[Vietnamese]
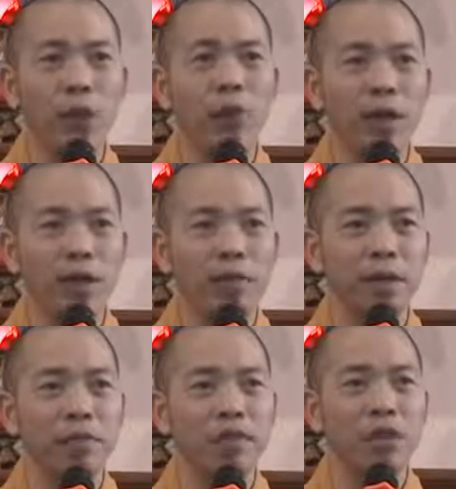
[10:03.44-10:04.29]
nhiều hơn.
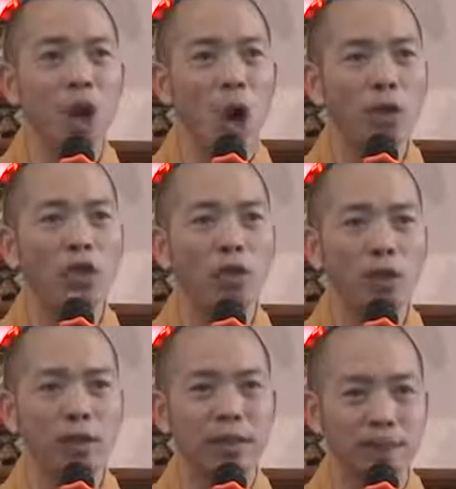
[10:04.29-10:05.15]
Bởi vì lo cho
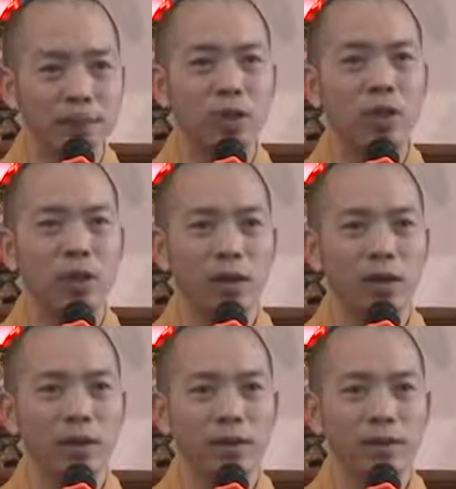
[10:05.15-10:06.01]
nó, chăm cho
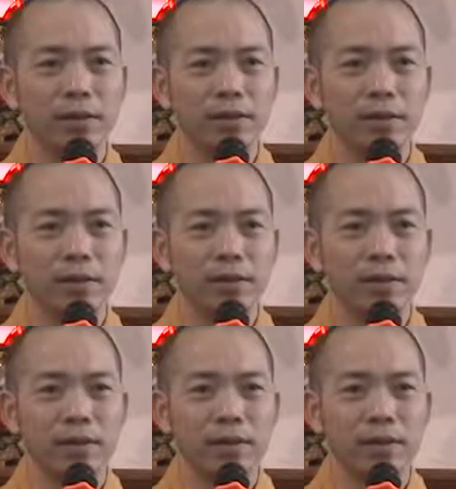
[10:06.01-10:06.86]
nó.
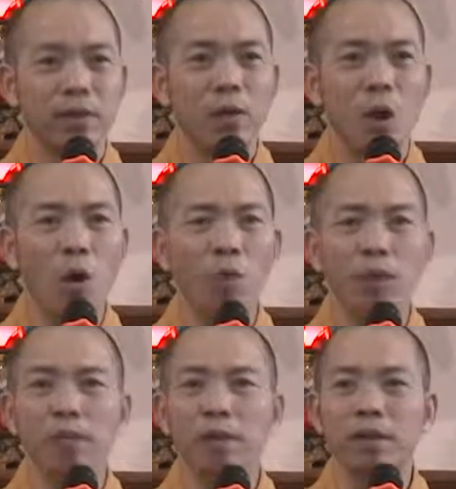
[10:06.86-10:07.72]
Nó
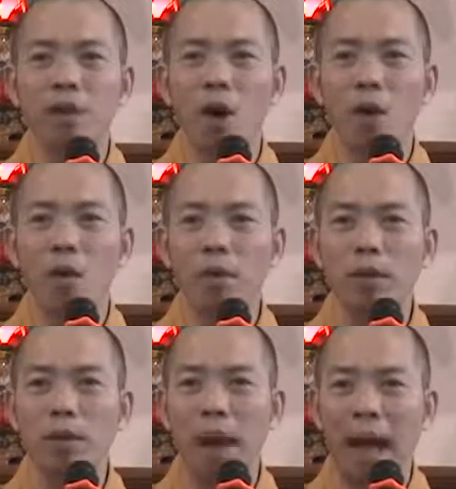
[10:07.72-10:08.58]
khô thì mình khổ,
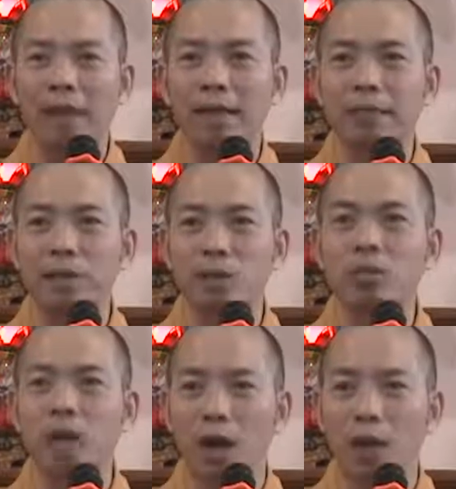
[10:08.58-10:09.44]
mà nó bạc thì mình
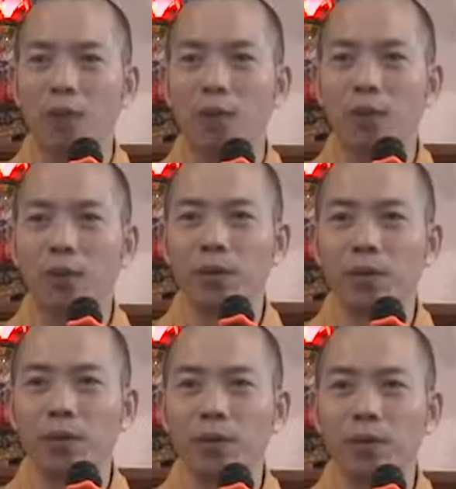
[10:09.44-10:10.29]
cũng sầu,
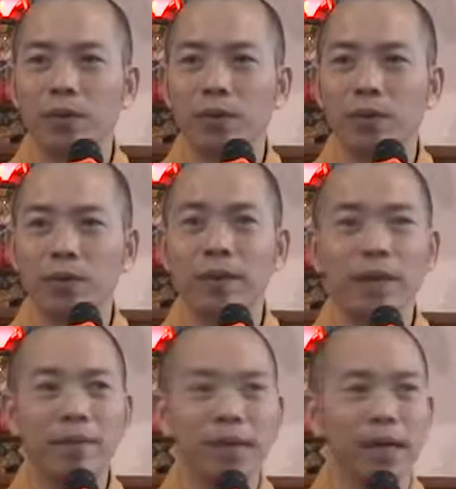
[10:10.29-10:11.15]
có
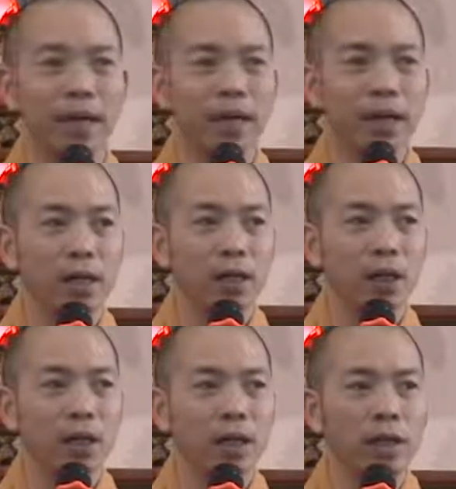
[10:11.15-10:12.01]
phải không à?
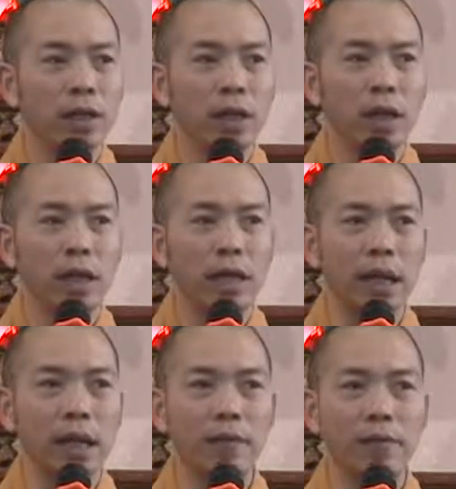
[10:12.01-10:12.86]
Cho nên đó là
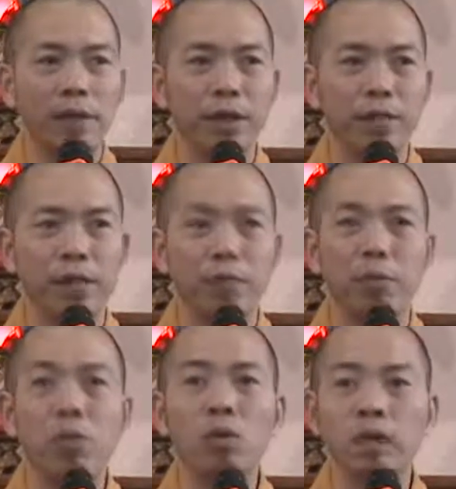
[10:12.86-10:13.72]
cái vì
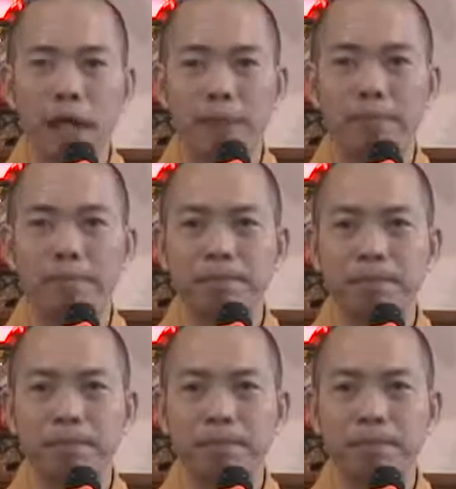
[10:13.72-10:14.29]
mình muốn đẹp,